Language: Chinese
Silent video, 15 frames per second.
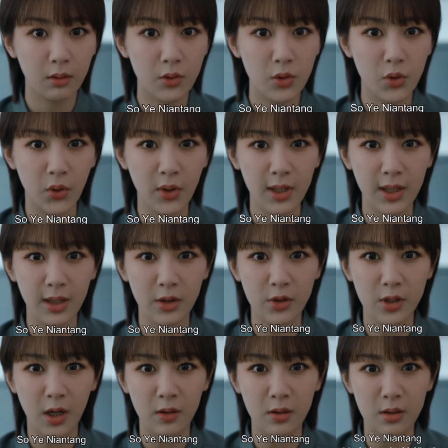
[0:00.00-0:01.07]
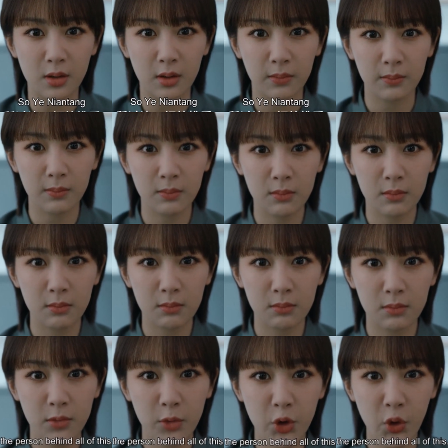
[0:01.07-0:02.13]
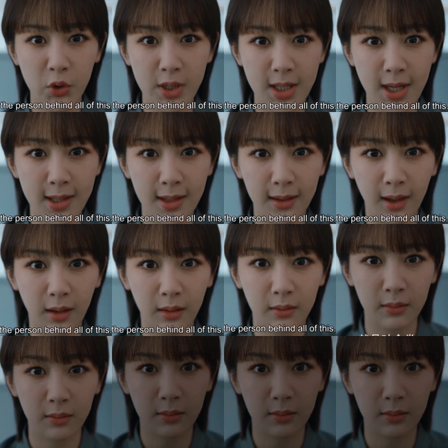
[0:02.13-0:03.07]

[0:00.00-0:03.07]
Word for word: 所以这一切的推手就是叶念堂。